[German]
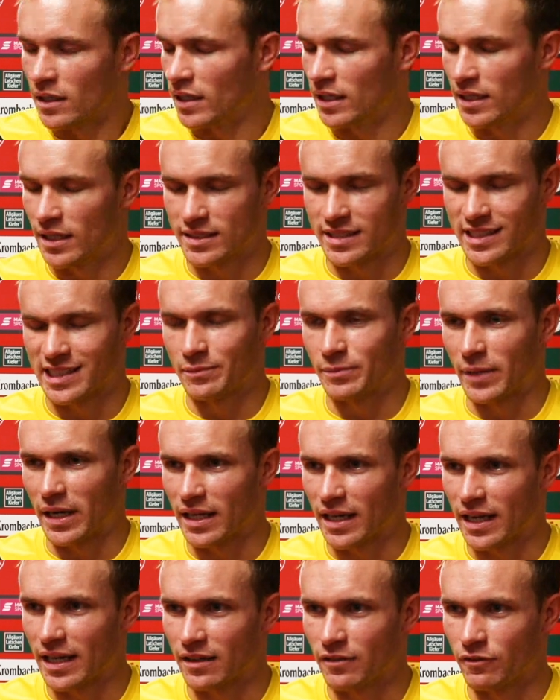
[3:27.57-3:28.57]
Jeder hat sich den
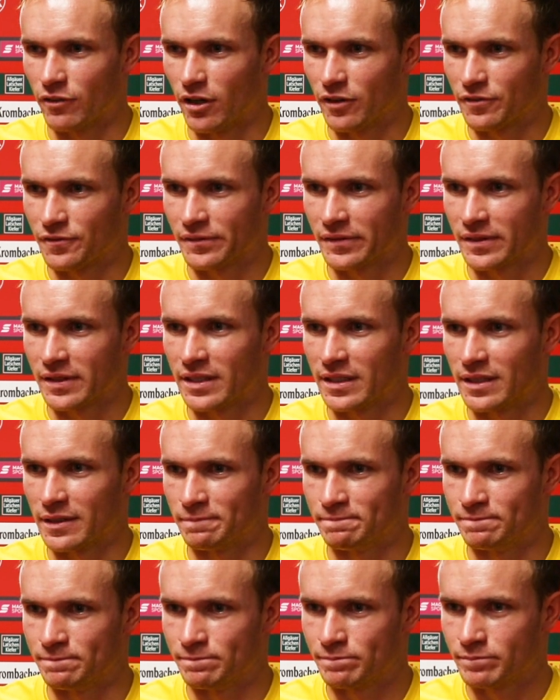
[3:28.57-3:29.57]
Ball reingeworfen.
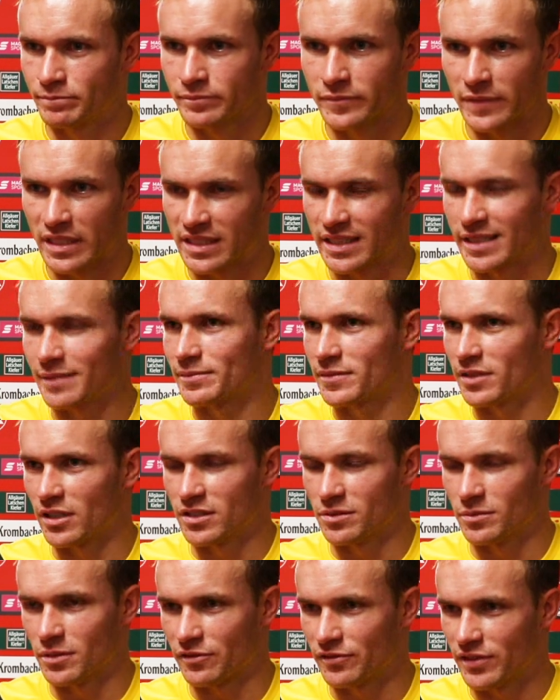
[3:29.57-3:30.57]
Ähm, es gibt
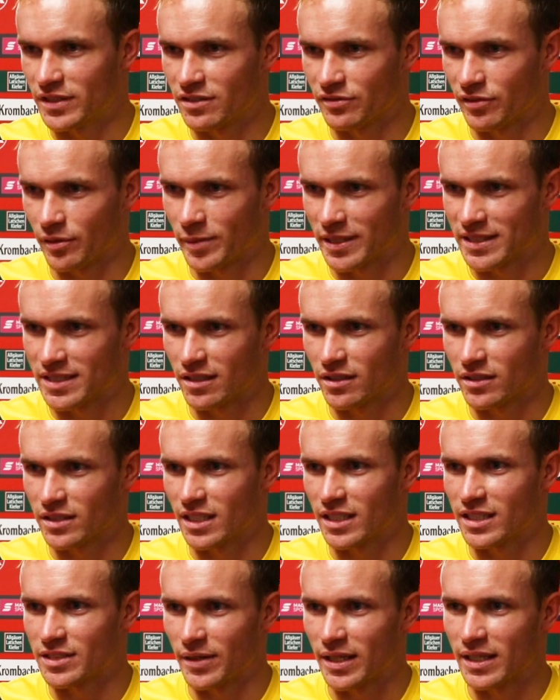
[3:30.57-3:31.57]
trotzdem noch viel zu verbessern, auch in
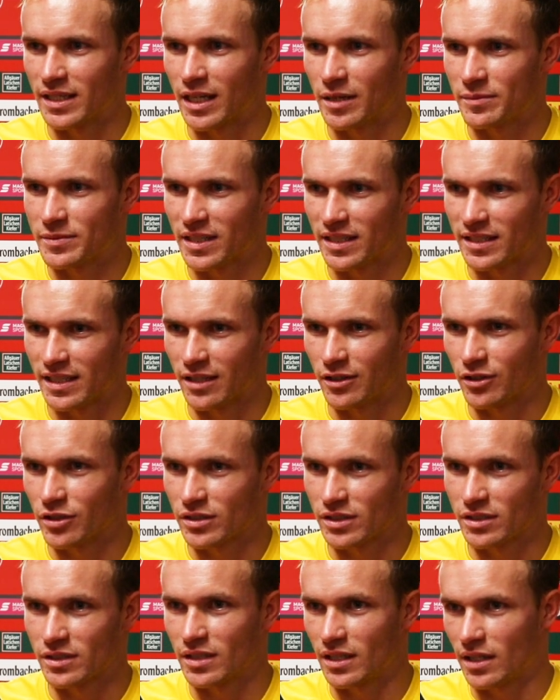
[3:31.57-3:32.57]
der zweiten Halbzeit da
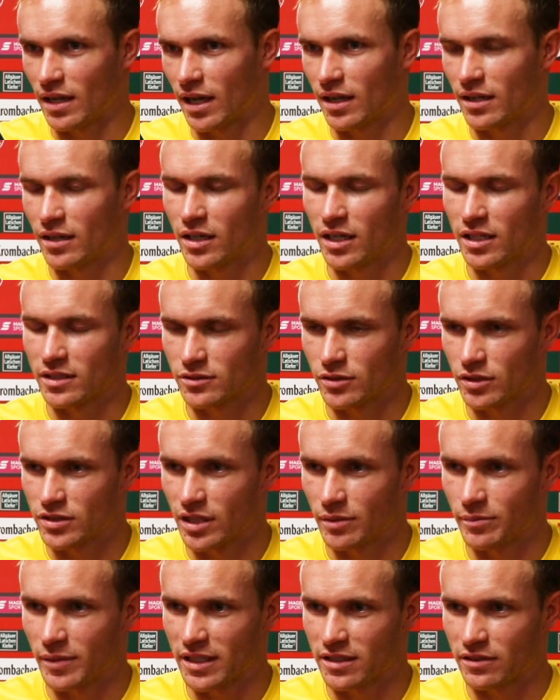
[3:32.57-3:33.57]
noch den einen oder anderen
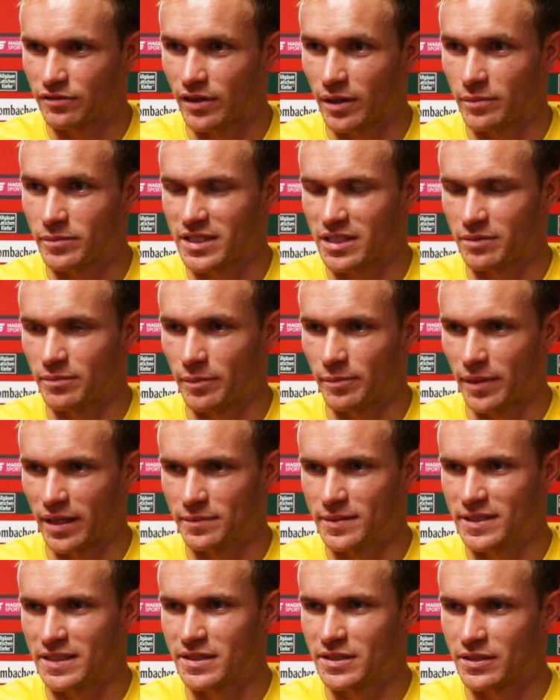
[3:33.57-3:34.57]
Konter mehr zu fahren, ein bisschen mehr
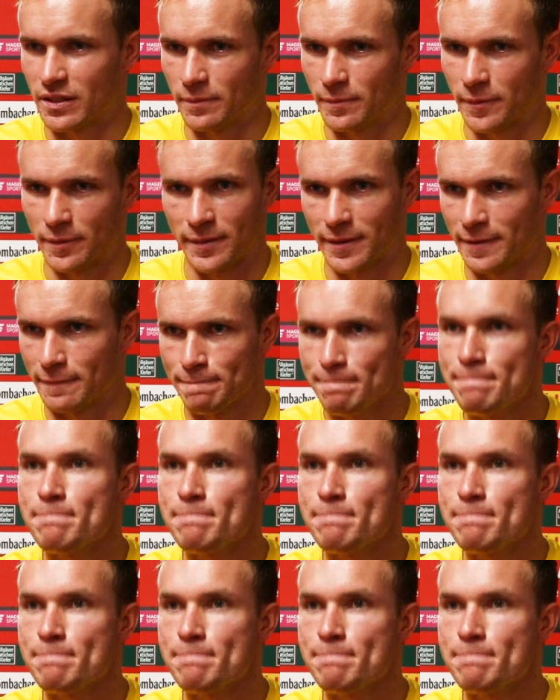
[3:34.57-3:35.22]
Ballbesitz zu haben. Aber